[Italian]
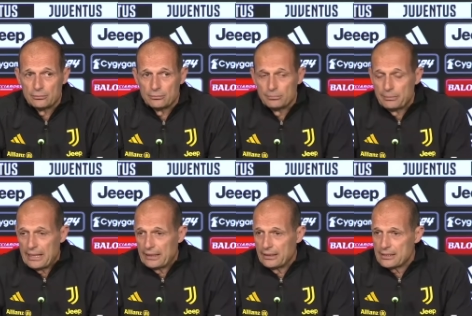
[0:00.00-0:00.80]

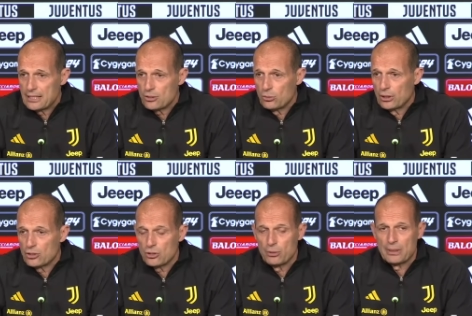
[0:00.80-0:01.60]
bene, nel senso quelli che
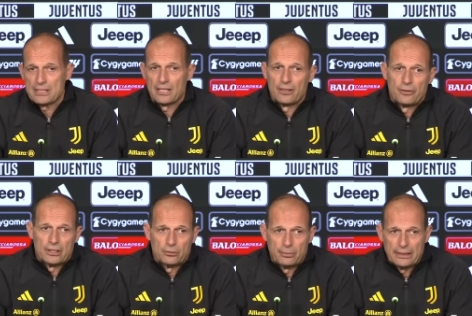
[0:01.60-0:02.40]
sono rimasti hanno
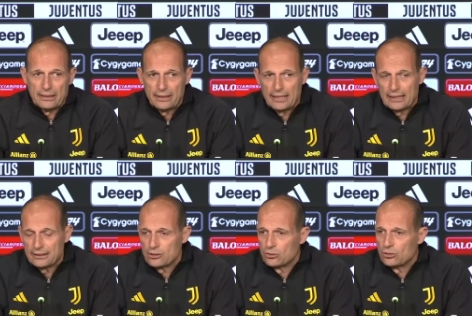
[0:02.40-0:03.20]
lavorato bene, gli
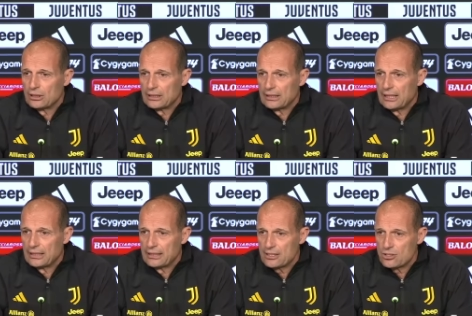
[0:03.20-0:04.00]
altri sono tornati
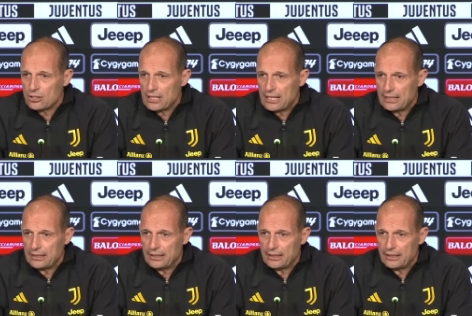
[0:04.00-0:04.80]
dalle
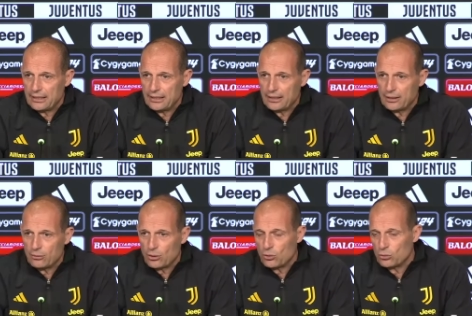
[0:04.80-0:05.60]
nazionali,
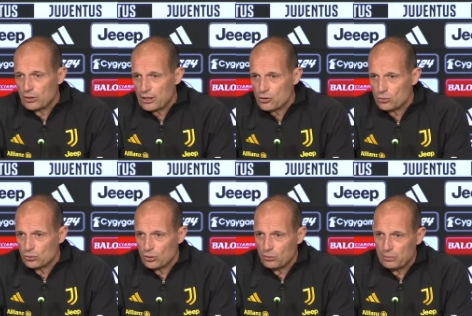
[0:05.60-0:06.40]
qualcuno ha
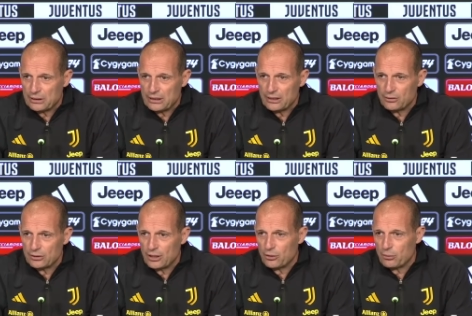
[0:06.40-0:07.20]
raggiunto
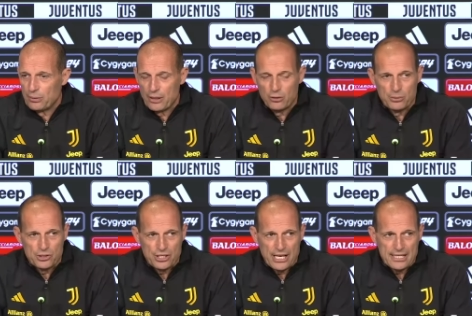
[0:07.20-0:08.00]
l'obiettivo dell'Europea come
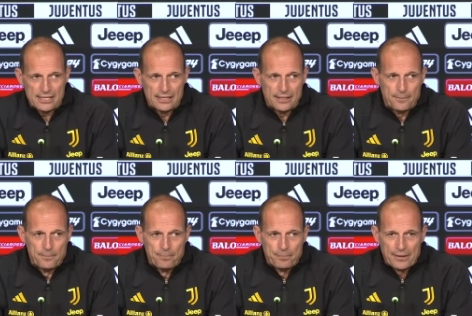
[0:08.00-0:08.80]
Scesni
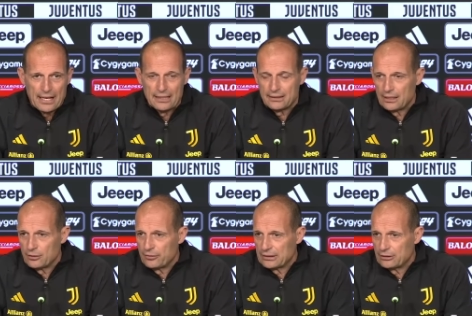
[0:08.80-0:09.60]
altri
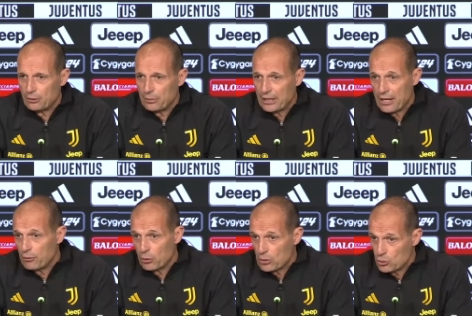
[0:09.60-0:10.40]
hanno fatto le
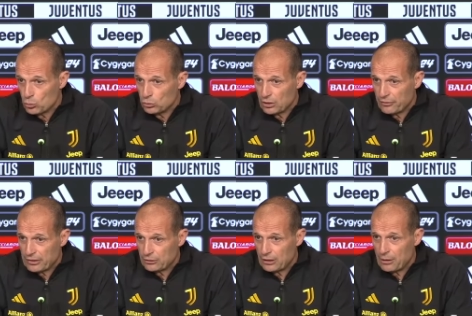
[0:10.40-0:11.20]
amichevoli, quasi tutti hanno
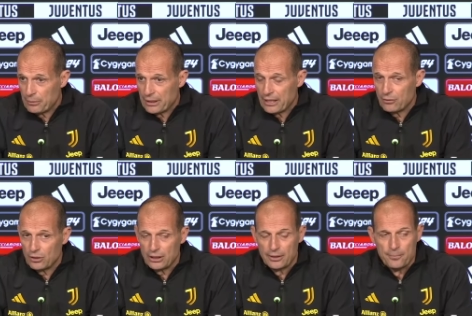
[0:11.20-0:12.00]
fatto gli amichevoli